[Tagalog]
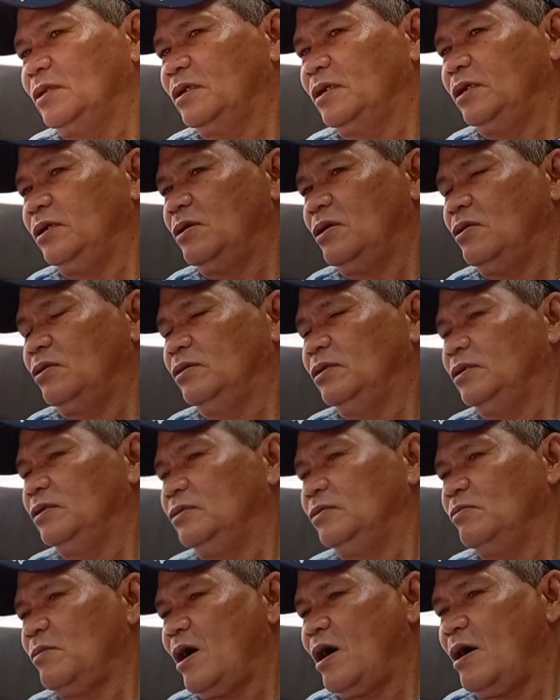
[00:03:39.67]
Ngayon,
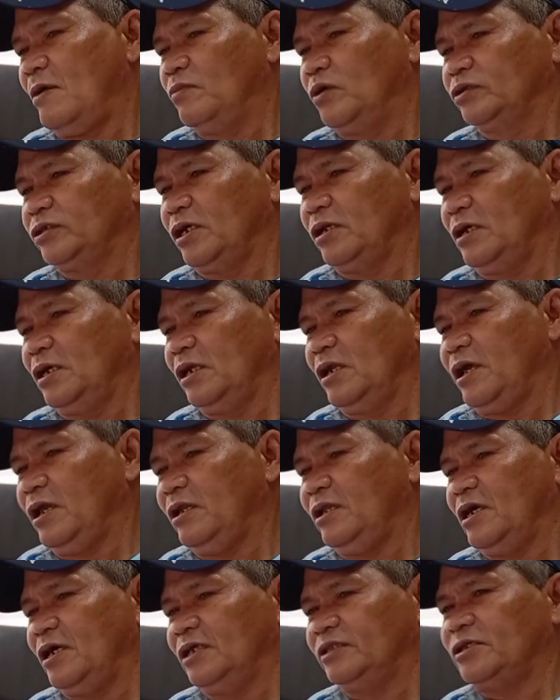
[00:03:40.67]
maabot na ng
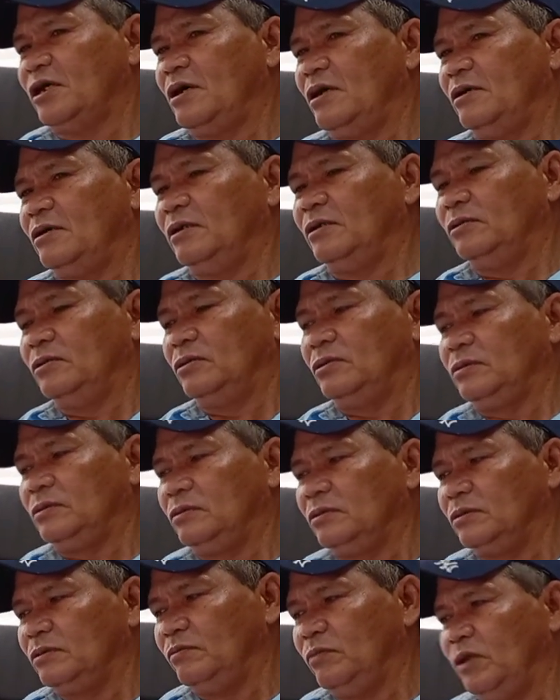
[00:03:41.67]
9 yata ang ano
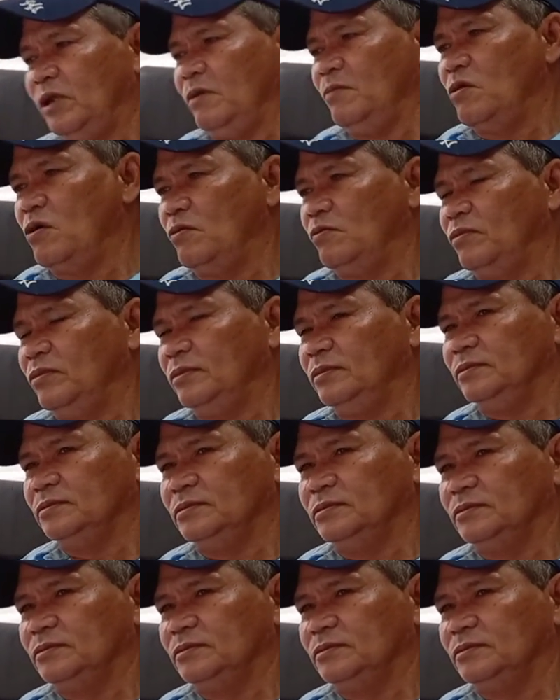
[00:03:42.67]
minimum.